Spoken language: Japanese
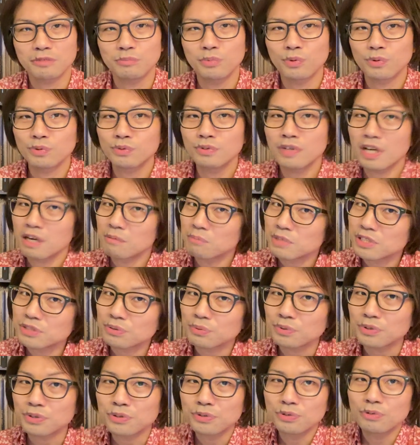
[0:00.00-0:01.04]
僕はあんまりそ
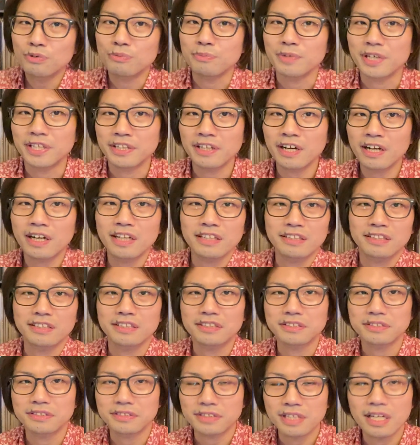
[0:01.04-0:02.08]
こに興味はなかった
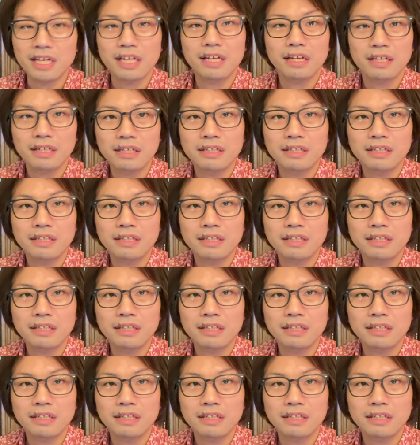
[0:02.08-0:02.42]
ですね。